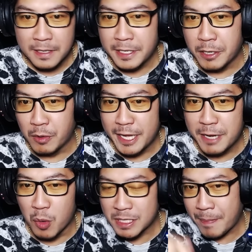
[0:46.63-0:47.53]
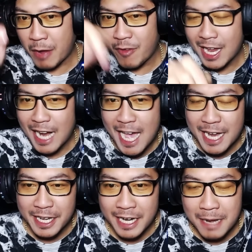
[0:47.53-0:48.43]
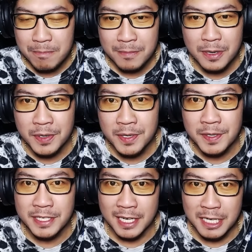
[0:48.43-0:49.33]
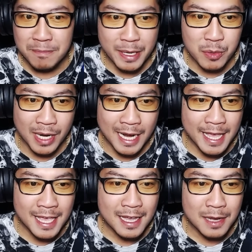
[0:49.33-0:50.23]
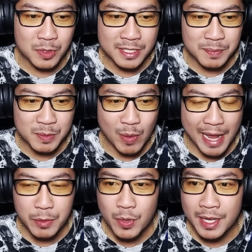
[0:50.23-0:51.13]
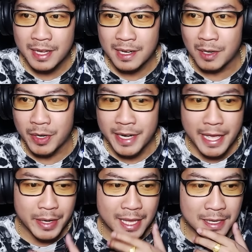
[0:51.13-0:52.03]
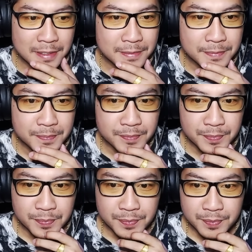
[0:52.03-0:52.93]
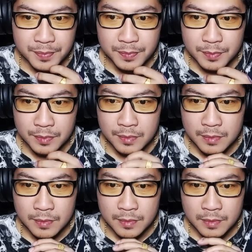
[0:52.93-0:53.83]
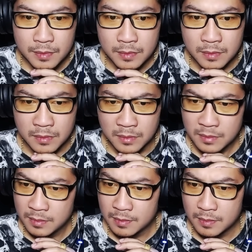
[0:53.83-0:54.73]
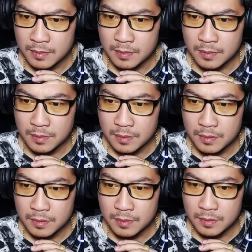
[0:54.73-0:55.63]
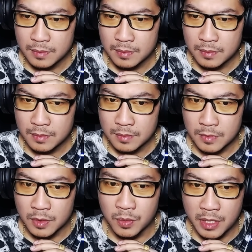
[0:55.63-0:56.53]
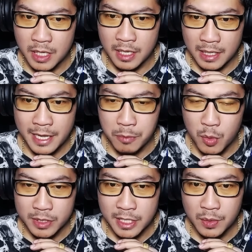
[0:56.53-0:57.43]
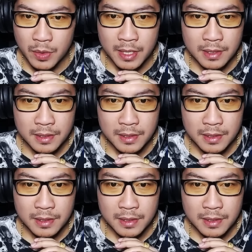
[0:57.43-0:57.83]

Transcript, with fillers: เดี๋ยวลิงก์ผมจะแปะไว้ข้างล่างนะครับ ก็อย่าลืมไปกดไลค์ กด Subscribe ด้วยหลอนเดรี่พื้นที่กว้างขนาดใหญ่ ที่ถูกทำเป็นไร่ข้าวโพดโอเค ไร่ข้าวโพดจริงด้วย